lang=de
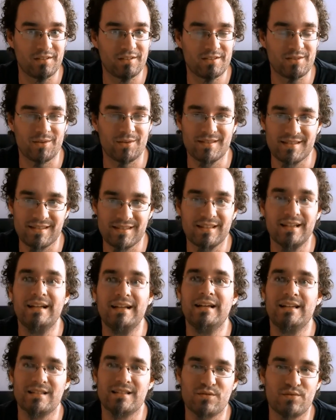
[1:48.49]
Sonst
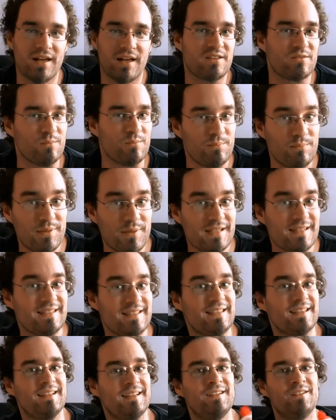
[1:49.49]
ist es vielleicht ein
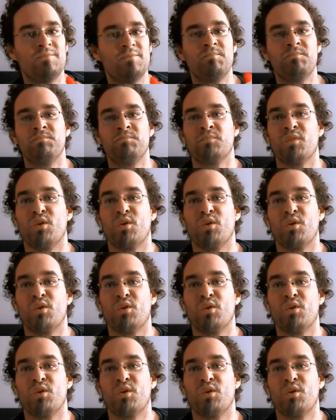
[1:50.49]
bisschen